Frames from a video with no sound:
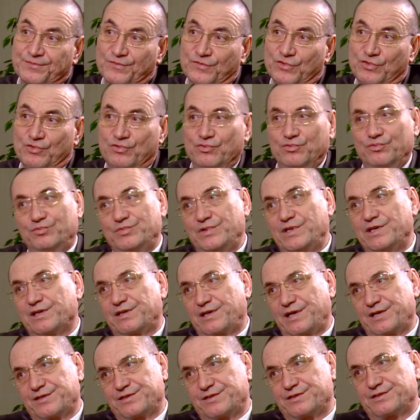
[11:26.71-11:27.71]
Но мне
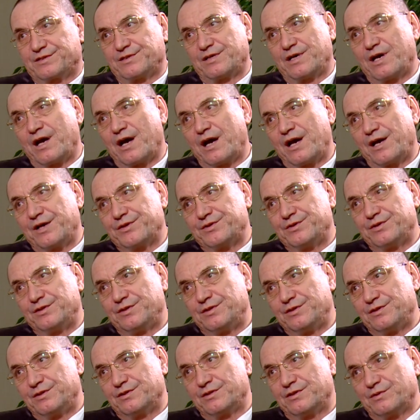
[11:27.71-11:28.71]
кажется,
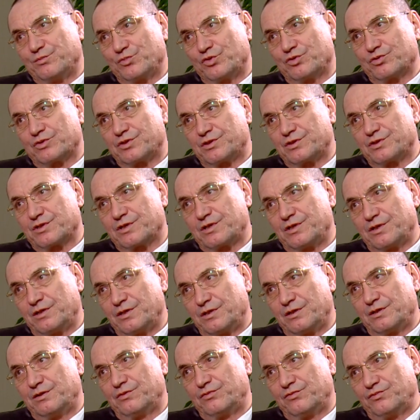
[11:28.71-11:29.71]
они немножечко
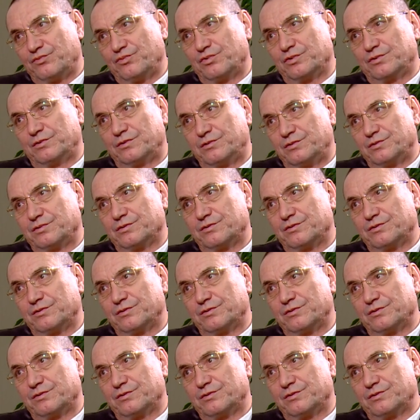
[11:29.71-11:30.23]
вот